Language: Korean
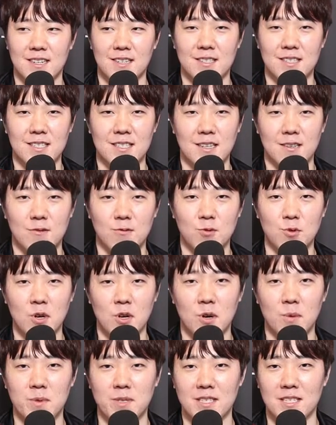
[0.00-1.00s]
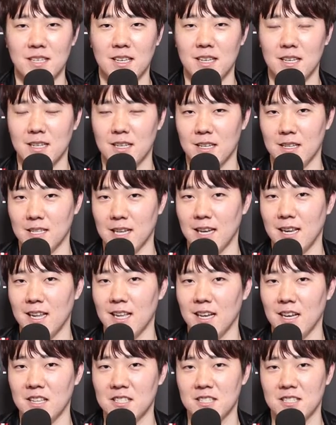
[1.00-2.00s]
진짜 후회 없이 해, 잘
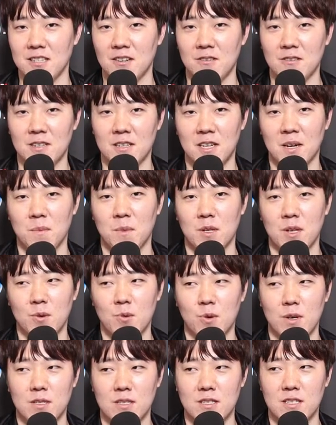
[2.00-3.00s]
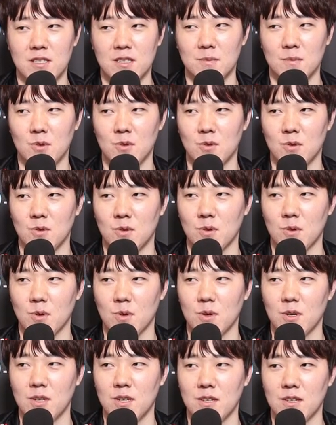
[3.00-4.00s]
해야지 이런 생각만 하고 왔지 뭐
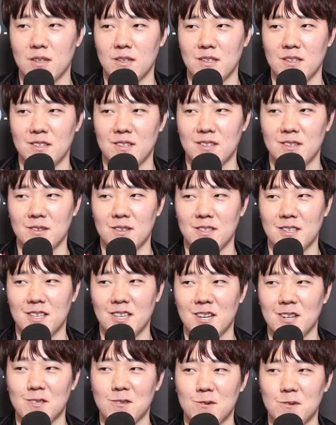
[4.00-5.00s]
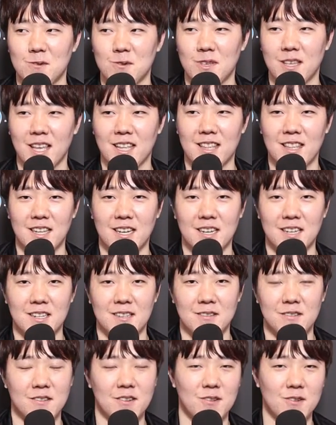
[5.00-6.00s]
이길 수 있겠다
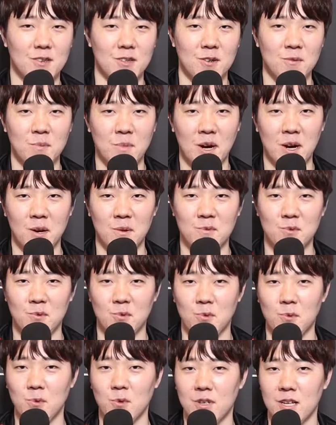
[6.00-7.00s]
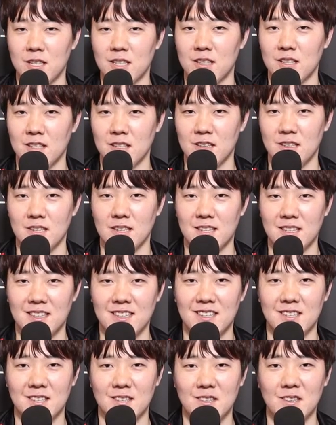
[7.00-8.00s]
이런 마음으로 온 건 아닌데
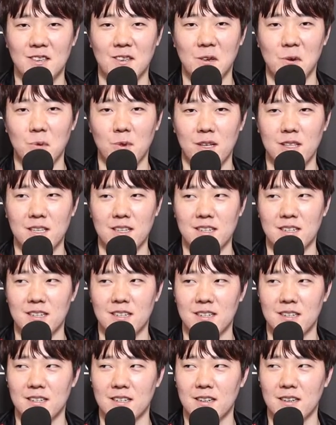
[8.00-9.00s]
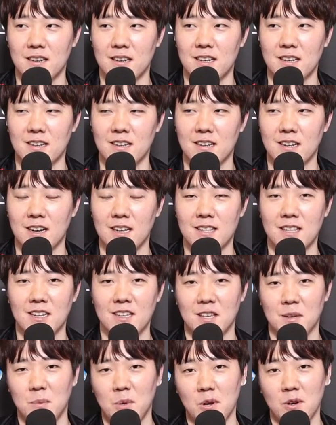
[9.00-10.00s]
이기고 나니까 한
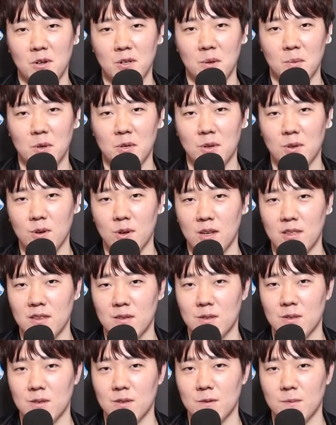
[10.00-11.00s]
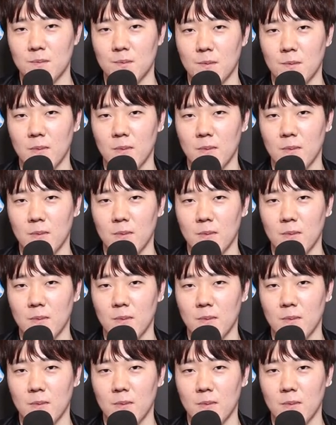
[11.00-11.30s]
단계 벽을 넘어선 것 같아서